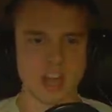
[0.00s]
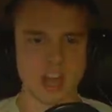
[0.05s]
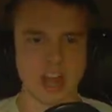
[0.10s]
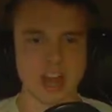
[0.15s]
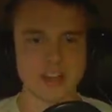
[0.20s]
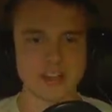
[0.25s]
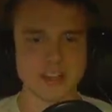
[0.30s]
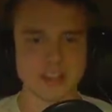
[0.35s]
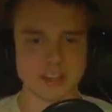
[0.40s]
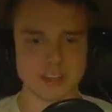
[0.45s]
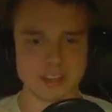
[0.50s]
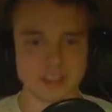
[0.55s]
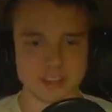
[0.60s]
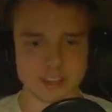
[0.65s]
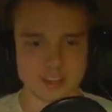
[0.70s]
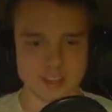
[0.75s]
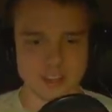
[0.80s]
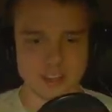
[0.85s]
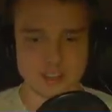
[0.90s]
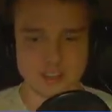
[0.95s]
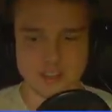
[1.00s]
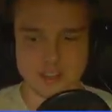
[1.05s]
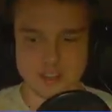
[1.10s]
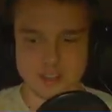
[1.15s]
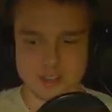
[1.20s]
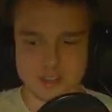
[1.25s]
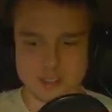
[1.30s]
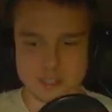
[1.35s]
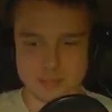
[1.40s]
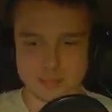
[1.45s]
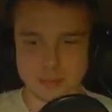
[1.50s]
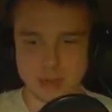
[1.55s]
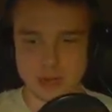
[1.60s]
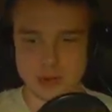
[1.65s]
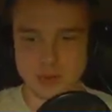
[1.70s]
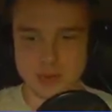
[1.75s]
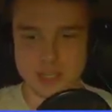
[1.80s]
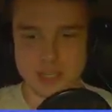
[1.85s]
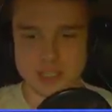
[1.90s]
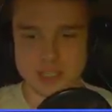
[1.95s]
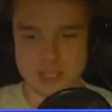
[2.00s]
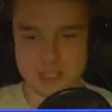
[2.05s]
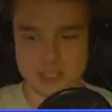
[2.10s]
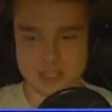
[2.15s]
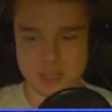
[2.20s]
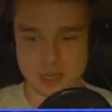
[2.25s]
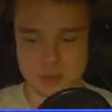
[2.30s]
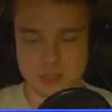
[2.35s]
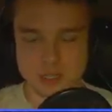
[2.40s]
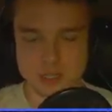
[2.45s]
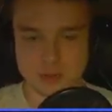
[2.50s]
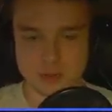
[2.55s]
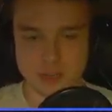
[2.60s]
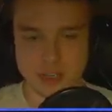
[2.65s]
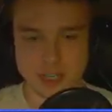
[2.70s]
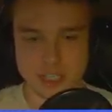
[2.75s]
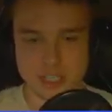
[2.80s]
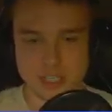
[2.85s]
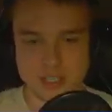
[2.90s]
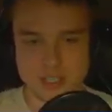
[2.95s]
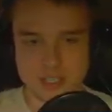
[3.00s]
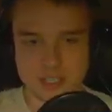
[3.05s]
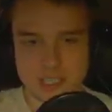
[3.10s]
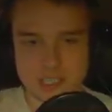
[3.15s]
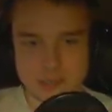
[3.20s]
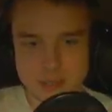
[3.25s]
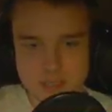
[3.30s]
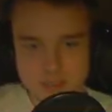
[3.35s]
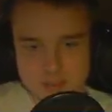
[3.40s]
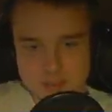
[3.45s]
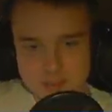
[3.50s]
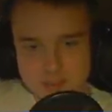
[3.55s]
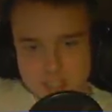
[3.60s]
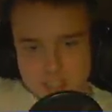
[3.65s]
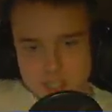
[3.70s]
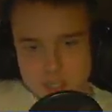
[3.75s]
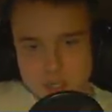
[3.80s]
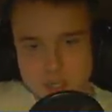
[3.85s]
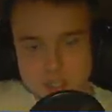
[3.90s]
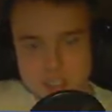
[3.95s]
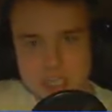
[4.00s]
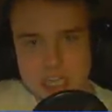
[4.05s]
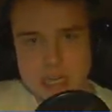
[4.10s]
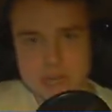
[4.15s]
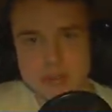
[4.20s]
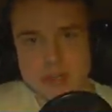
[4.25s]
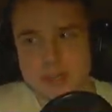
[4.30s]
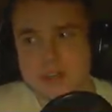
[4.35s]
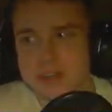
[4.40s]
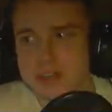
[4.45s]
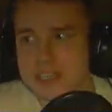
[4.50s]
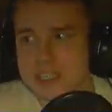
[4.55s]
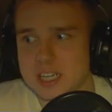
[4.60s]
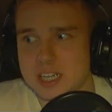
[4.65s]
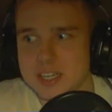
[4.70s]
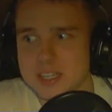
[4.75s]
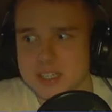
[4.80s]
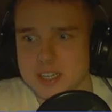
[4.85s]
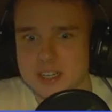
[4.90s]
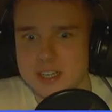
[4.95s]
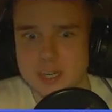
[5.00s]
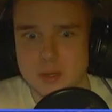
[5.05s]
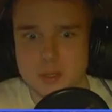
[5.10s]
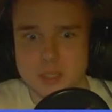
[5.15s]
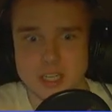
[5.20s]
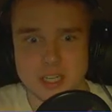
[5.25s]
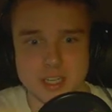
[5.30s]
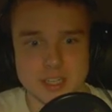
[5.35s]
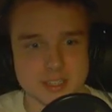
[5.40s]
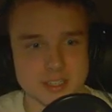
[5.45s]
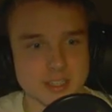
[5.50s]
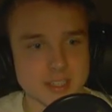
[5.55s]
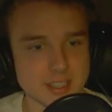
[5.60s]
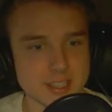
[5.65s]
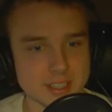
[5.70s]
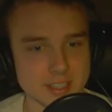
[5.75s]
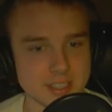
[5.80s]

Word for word: Alter, San Pauli hat gerade die lautesten Fanchants, die ich jemals in FIFA gehört habe. Das ist ja richtig laut gerade.